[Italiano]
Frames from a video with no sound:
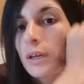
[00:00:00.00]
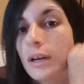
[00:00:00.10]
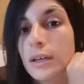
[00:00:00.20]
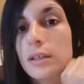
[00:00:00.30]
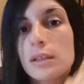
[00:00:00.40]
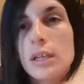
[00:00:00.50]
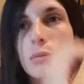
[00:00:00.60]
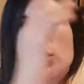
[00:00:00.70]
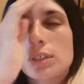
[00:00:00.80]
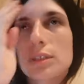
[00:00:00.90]
anche delle
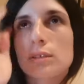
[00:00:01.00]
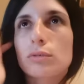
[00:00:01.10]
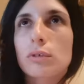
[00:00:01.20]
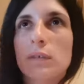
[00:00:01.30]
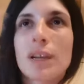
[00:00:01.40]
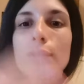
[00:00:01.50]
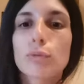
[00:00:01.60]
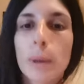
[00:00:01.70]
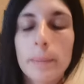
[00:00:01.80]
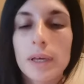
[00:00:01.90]
amicizie si sono rivelate
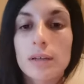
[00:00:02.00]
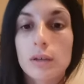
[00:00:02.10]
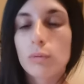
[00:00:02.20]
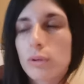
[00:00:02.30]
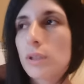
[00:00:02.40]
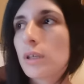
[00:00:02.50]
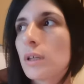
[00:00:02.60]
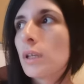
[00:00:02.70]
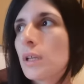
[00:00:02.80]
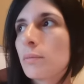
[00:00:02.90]
una merda e quindi
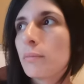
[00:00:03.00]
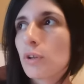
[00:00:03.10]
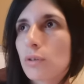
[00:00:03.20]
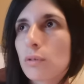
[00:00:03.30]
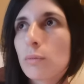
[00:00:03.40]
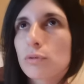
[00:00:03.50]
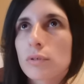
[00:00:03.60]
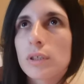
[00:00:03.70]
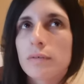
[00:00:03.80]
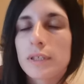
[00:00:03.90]
mi hanno dato il modo
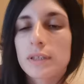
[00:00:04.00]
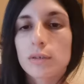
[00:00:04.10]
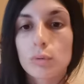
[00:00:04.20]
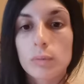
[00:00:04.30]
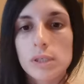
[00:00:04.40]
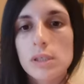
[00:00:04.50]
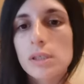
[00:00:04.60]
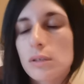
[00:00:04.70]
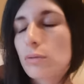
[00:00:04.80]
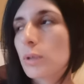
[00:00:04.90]
di riflettere su me
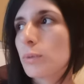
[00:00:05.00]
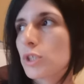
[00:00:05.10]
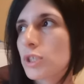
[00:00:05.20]
stessa, sulle mie